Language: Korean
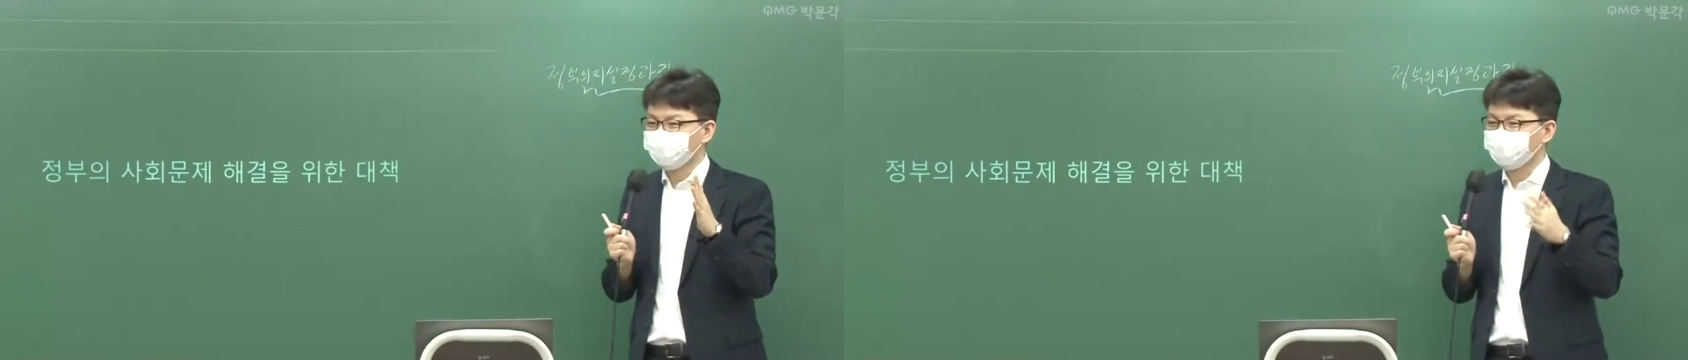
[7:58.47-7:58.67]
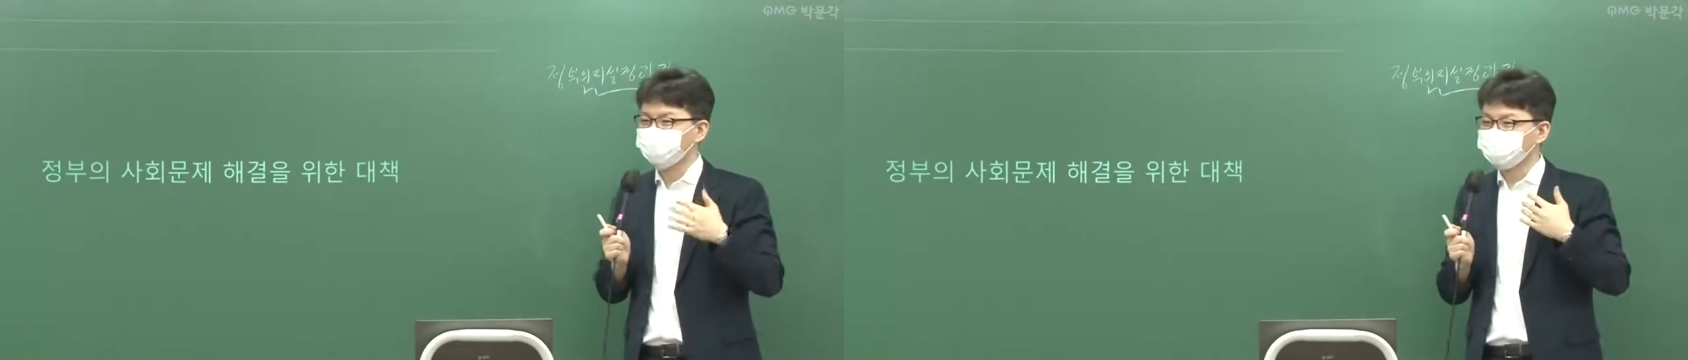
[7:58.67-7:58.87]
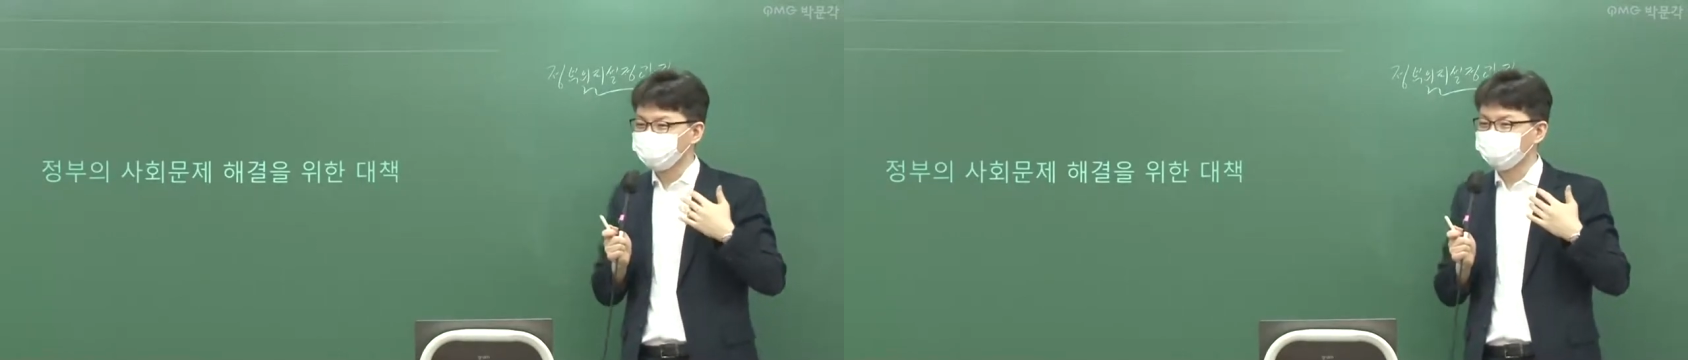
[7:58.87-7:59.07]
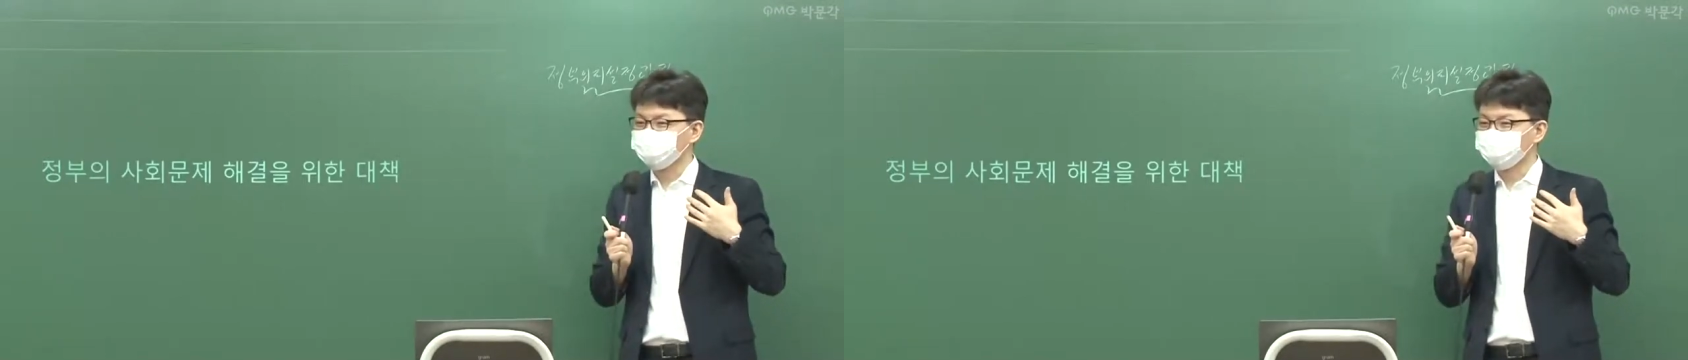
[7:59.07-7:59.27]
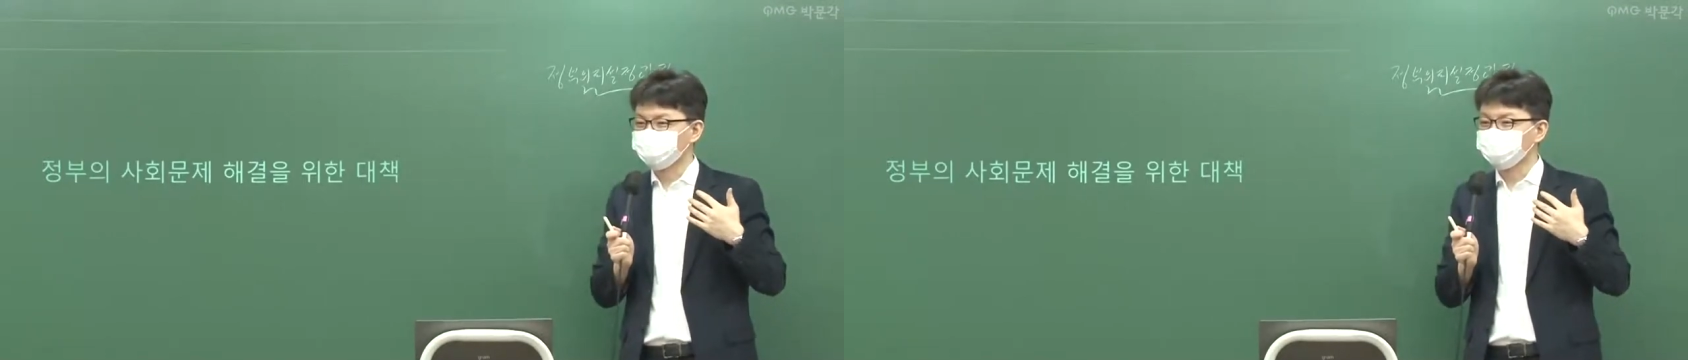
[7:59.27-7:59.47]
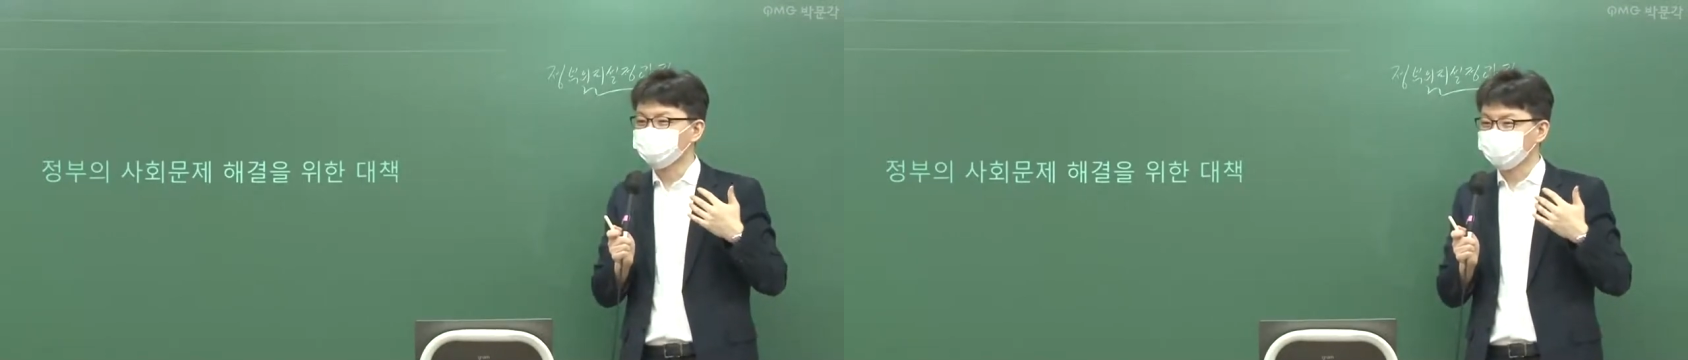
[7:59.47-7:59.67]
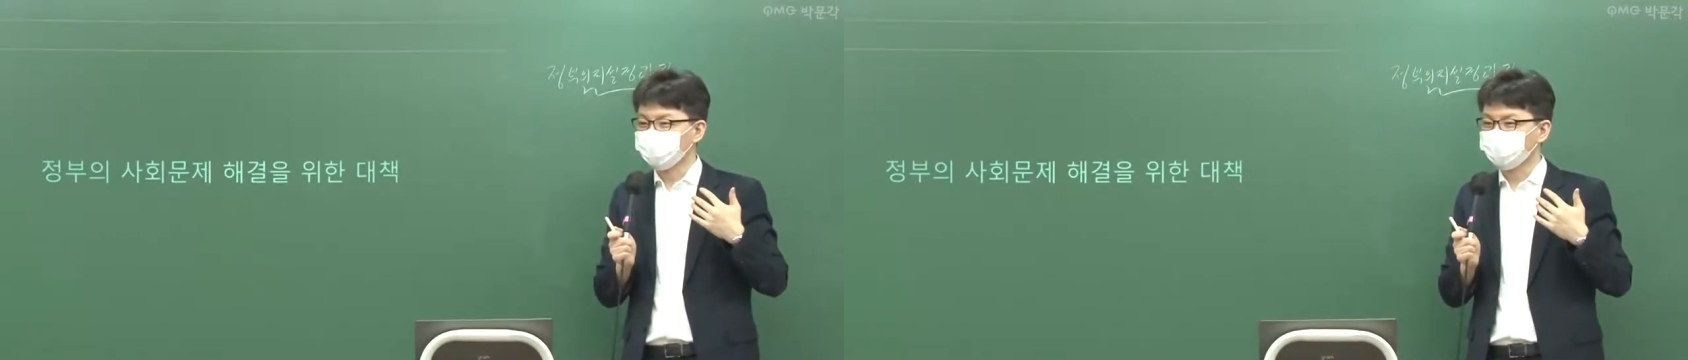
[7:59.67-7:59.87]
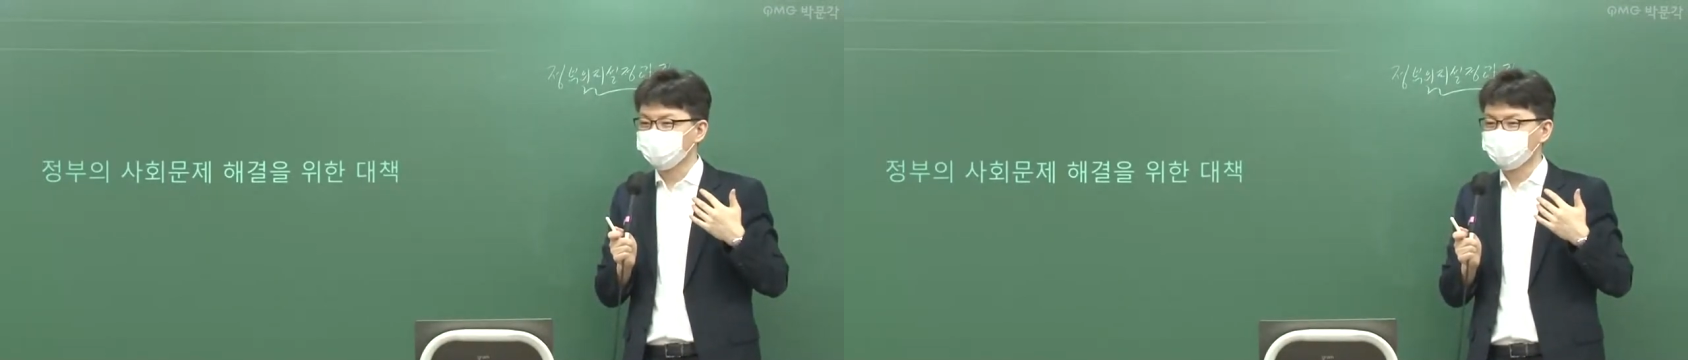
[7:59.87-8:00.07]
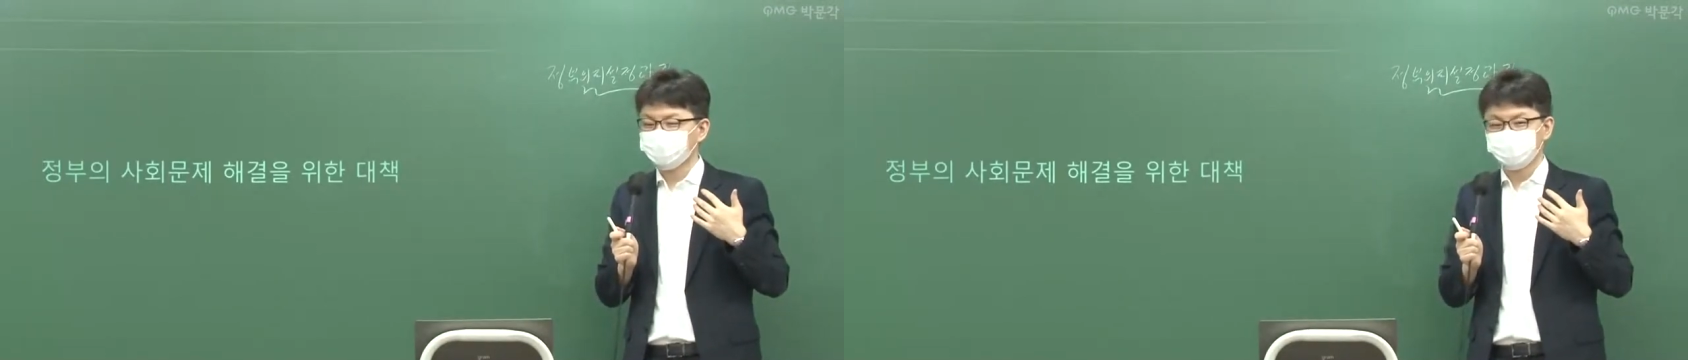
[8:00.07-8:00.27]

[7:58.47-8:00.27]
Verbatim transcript: 다 못해 정부는 능력이 안 돼.